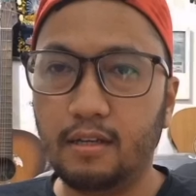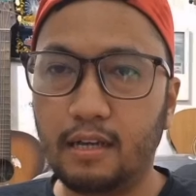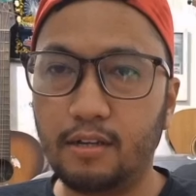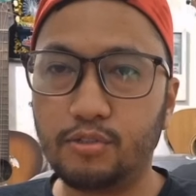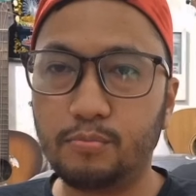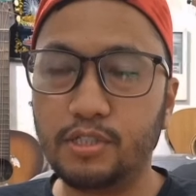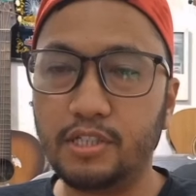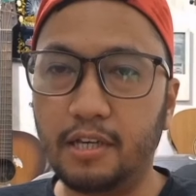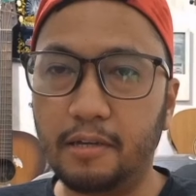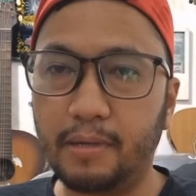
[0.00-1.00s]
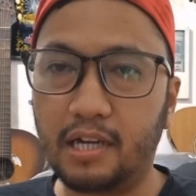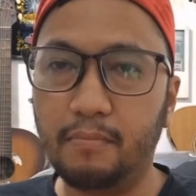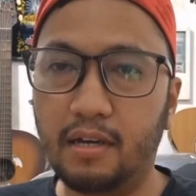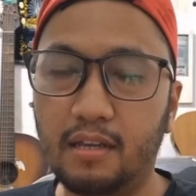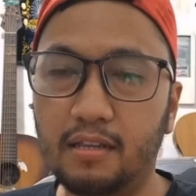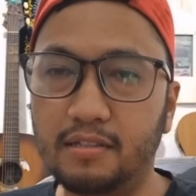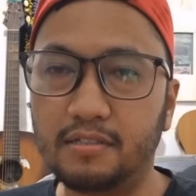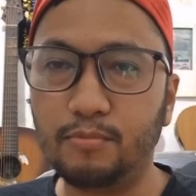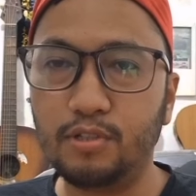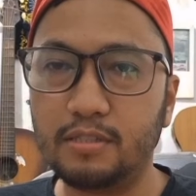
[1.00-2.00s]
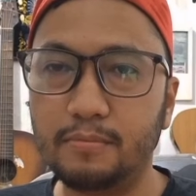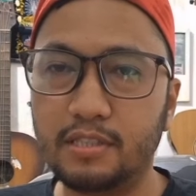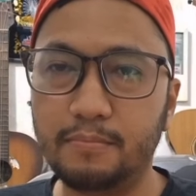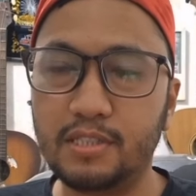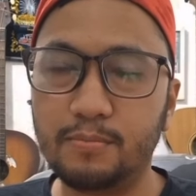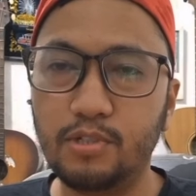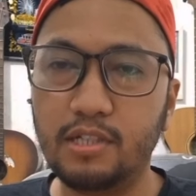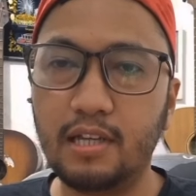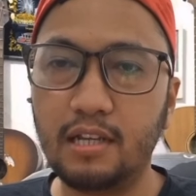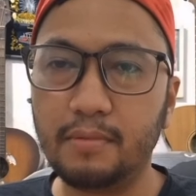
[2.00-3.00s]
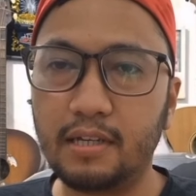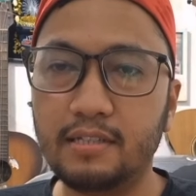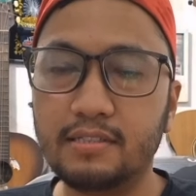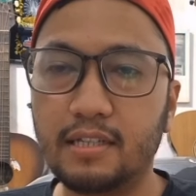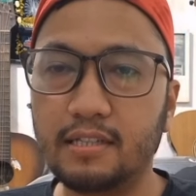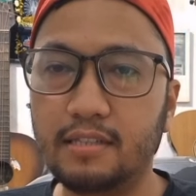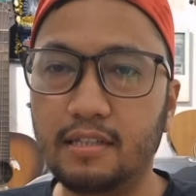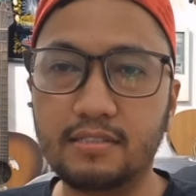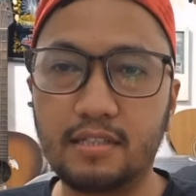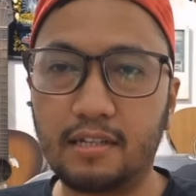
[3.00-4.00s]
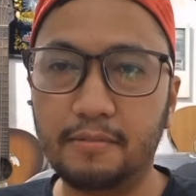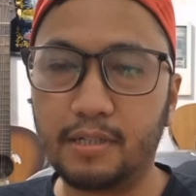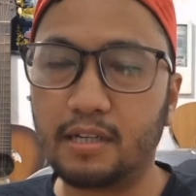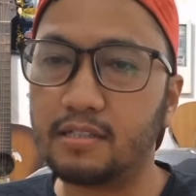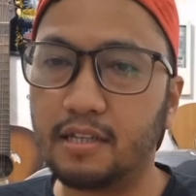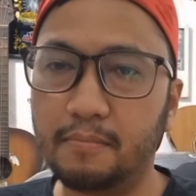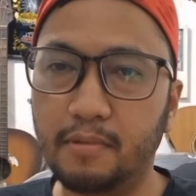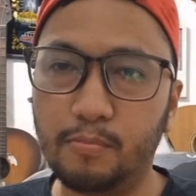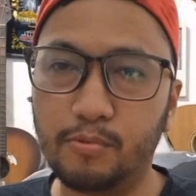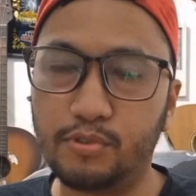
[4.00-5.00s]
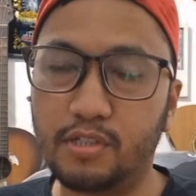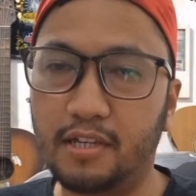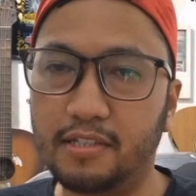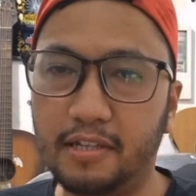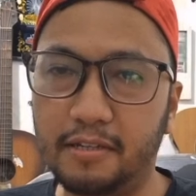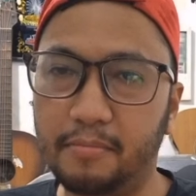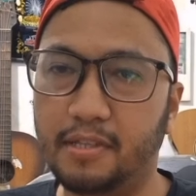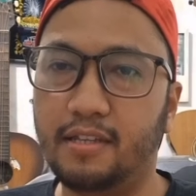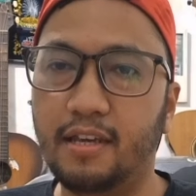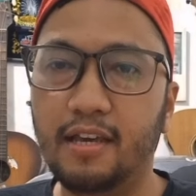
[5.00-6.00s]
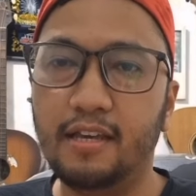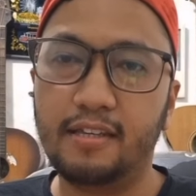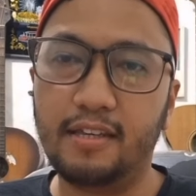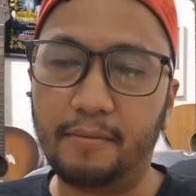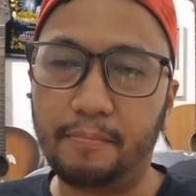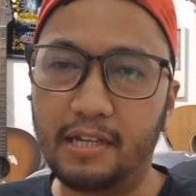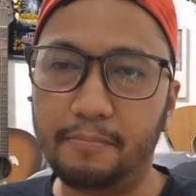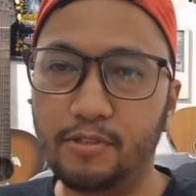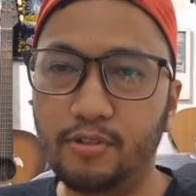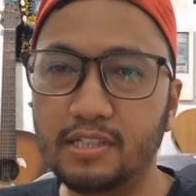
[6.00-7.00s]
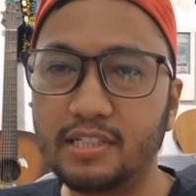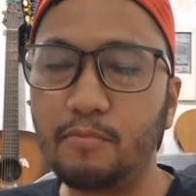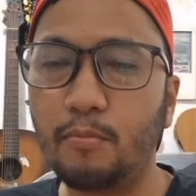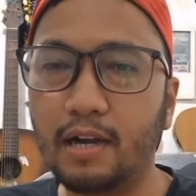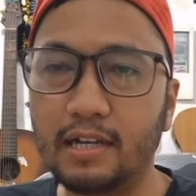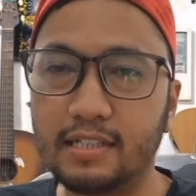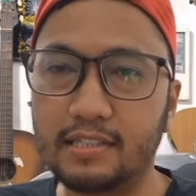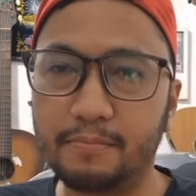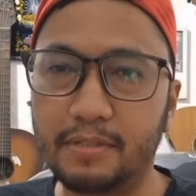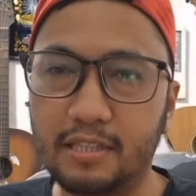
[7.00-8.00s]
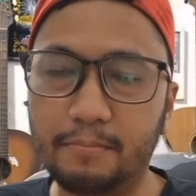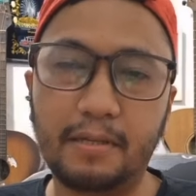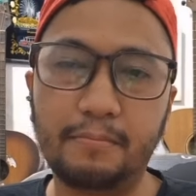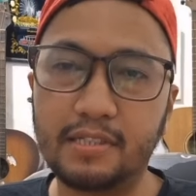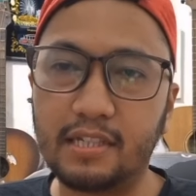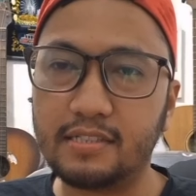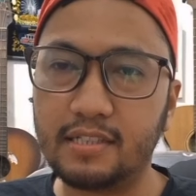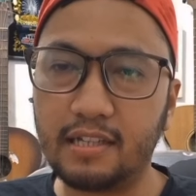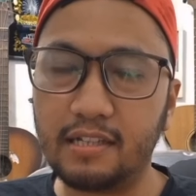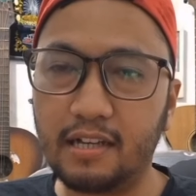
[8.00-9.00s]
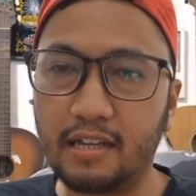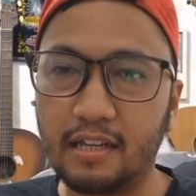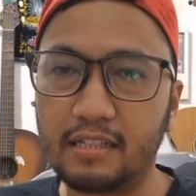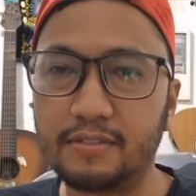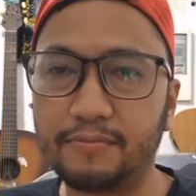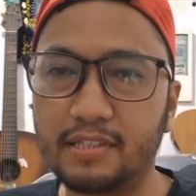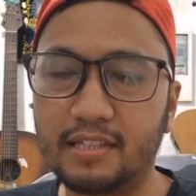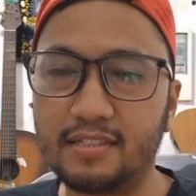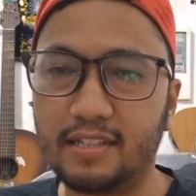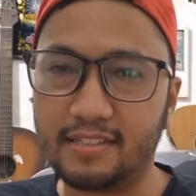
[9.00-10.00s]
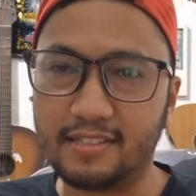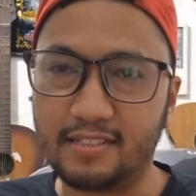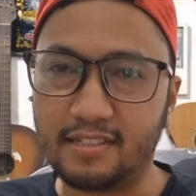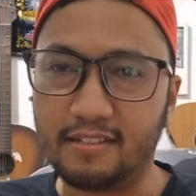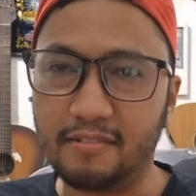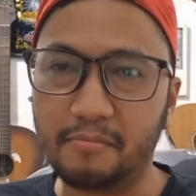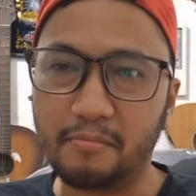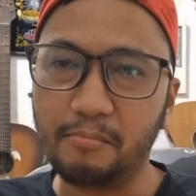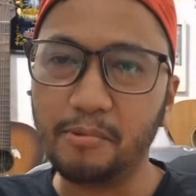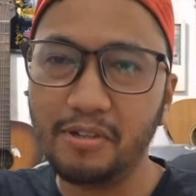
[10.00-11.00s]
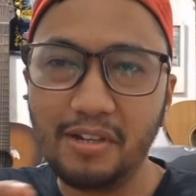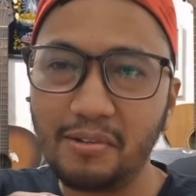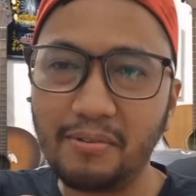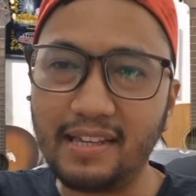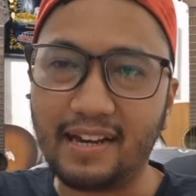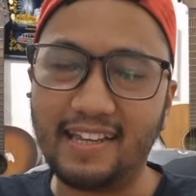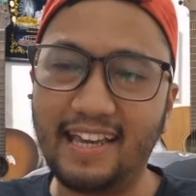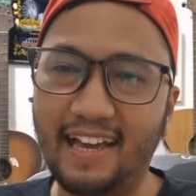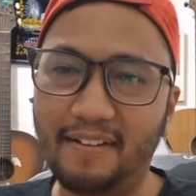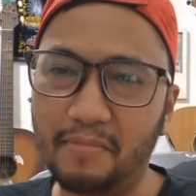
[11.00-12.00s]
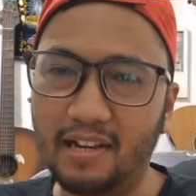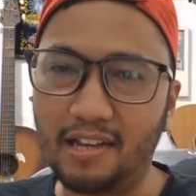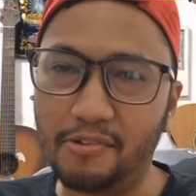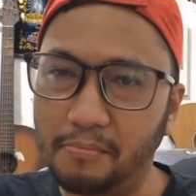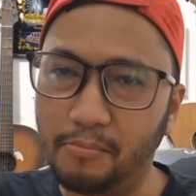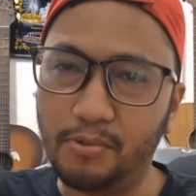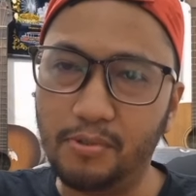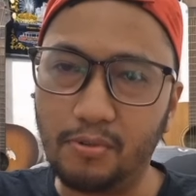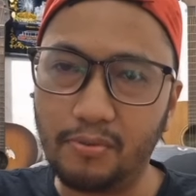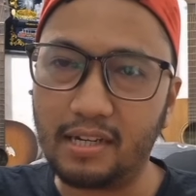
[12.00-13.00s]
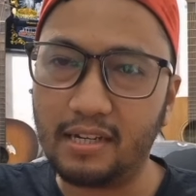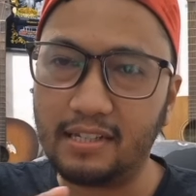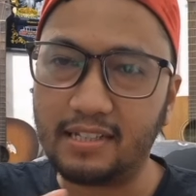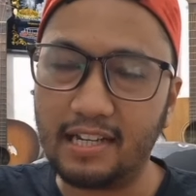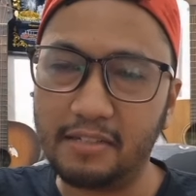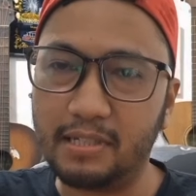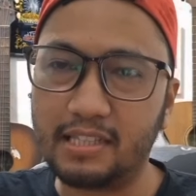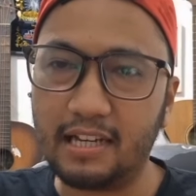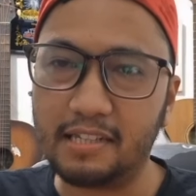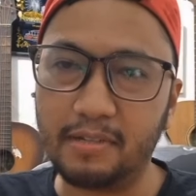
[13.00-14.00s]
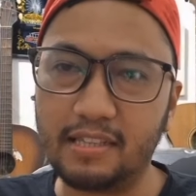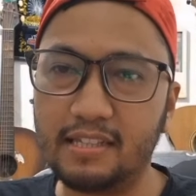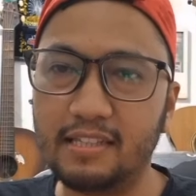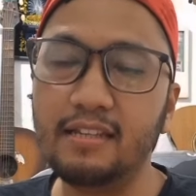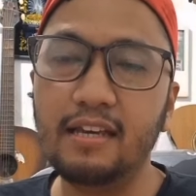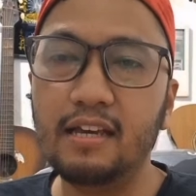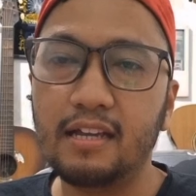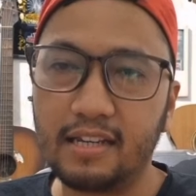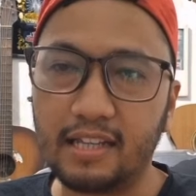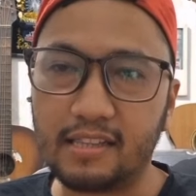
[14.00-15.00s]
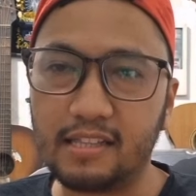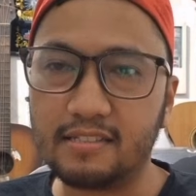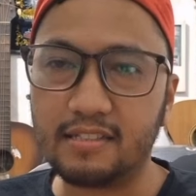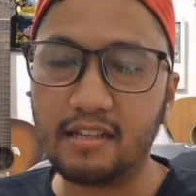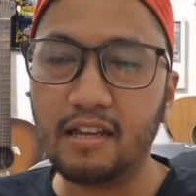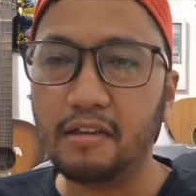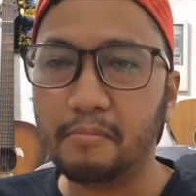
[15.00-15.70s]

Halo semuanya, apa kabar ini? Semoga teman-teman semua di dalam keadaan sehat, dilancarkan pekerjaan maupun usahanya, amin. Ya, pada video ini saya mau mengajak teman-teman menyaksikan kreativitas netizen. Mundurwir, ya melalui mundurwir dan kalimat-kalimat ini, netizen